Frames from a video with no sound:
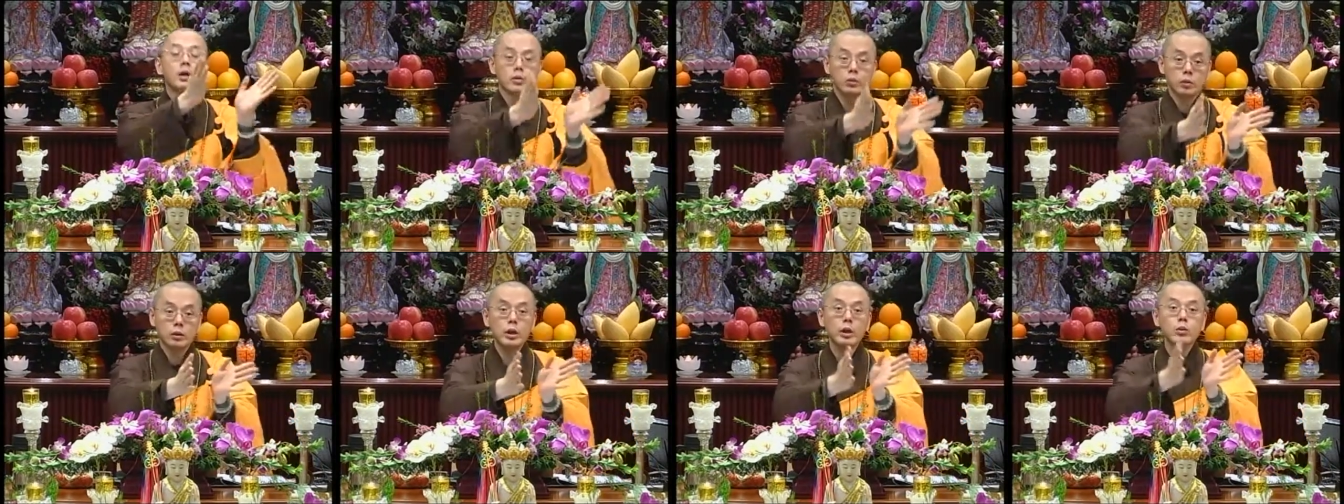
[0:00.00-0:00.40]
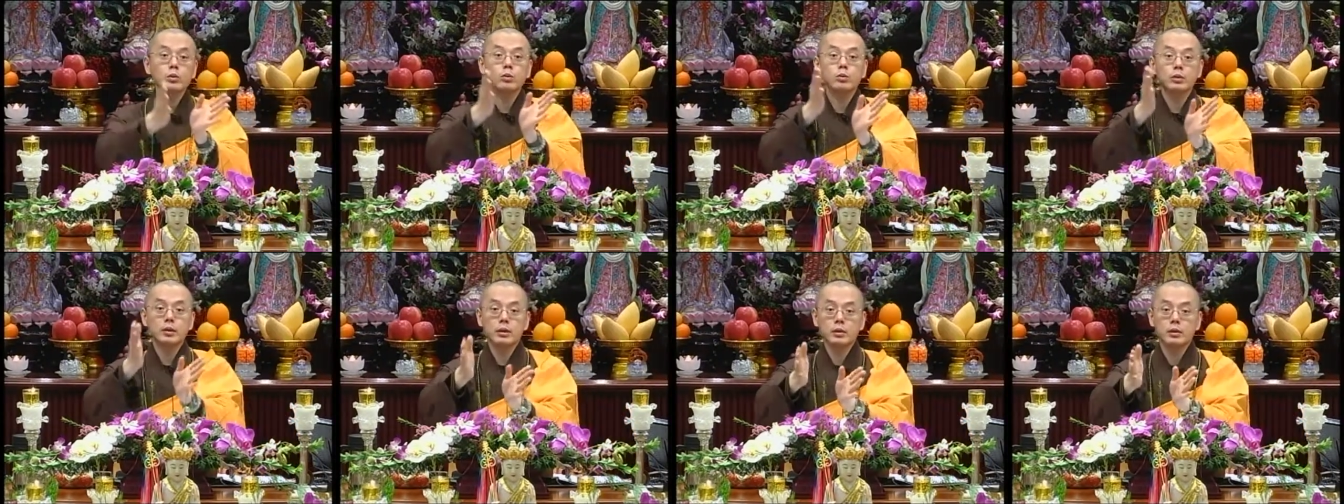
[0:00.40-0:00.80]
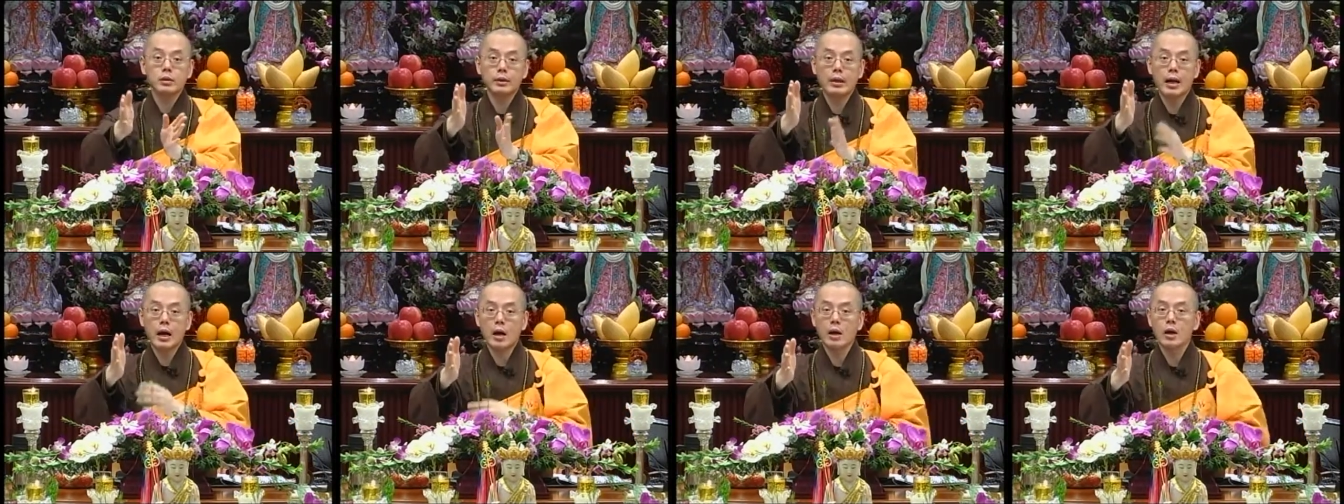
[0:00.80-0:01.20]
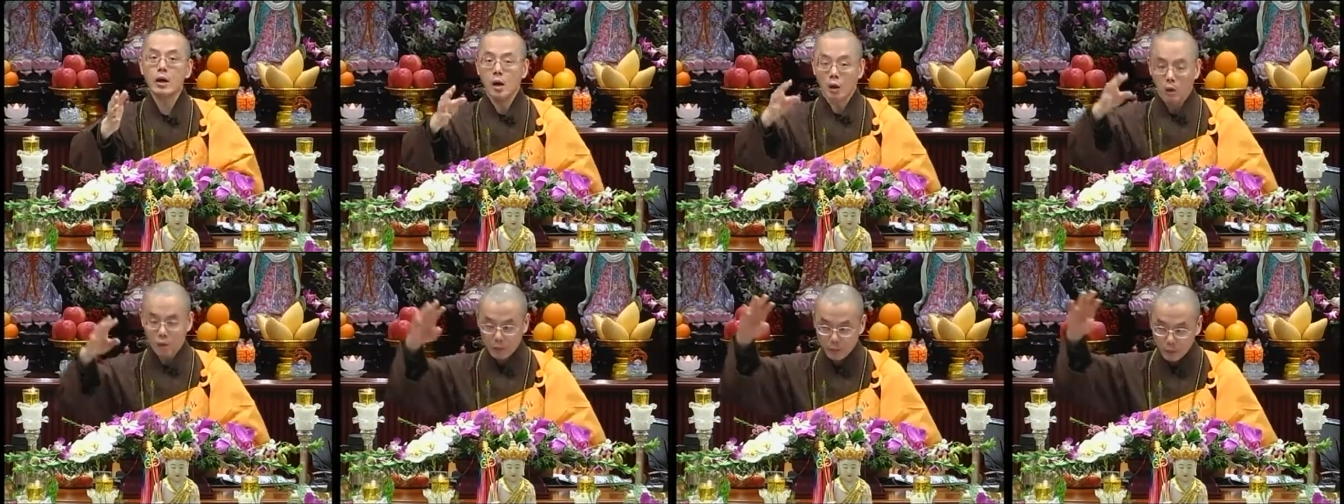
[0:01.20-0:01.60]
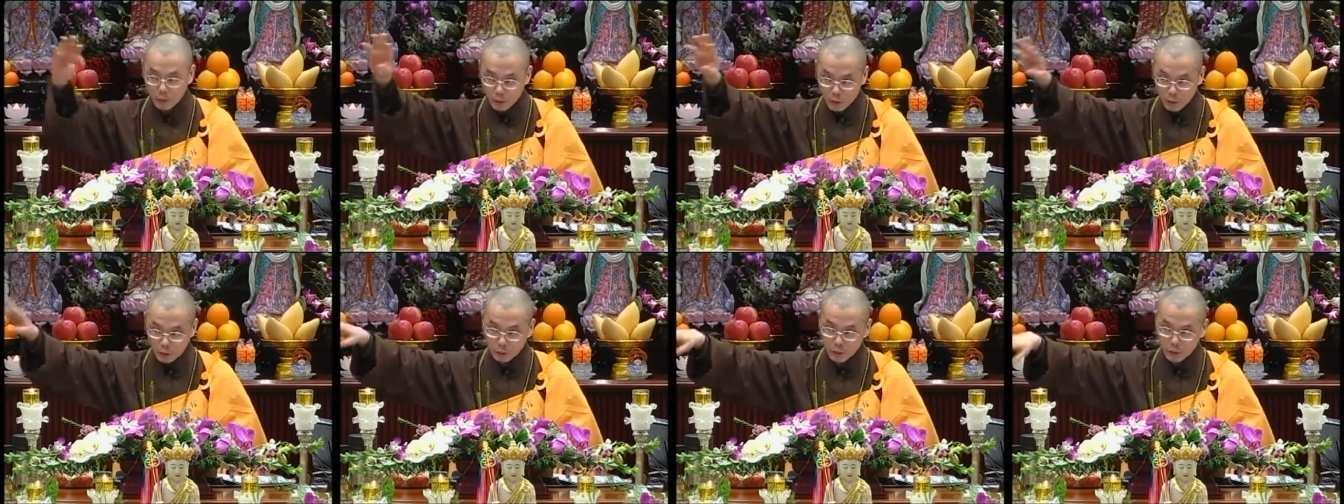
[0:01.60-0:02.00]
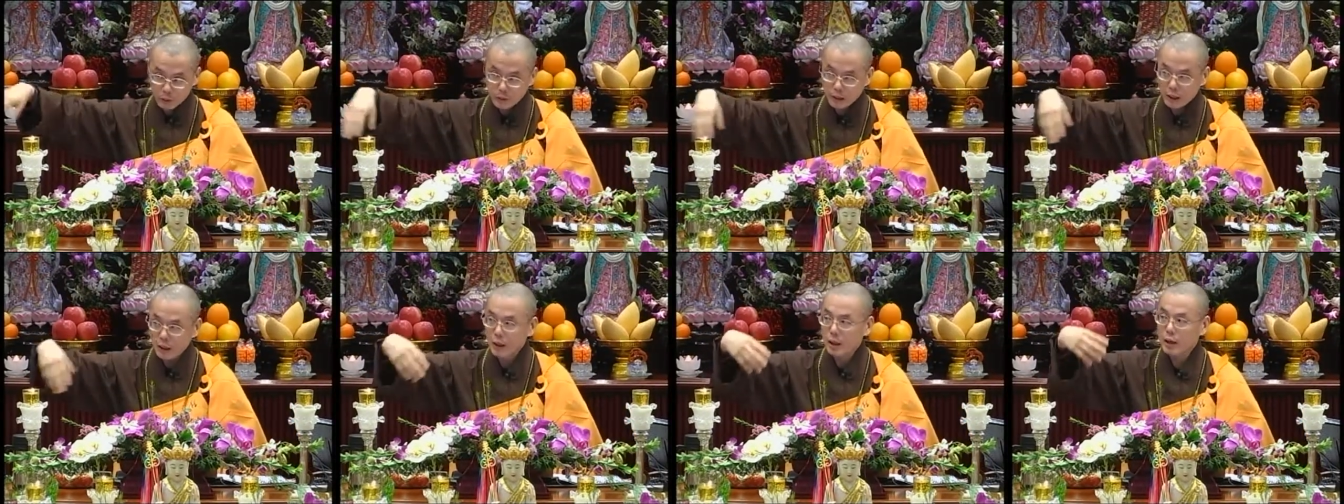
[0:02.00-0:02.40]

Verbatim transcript: 学校宿舍这样。我们有共同的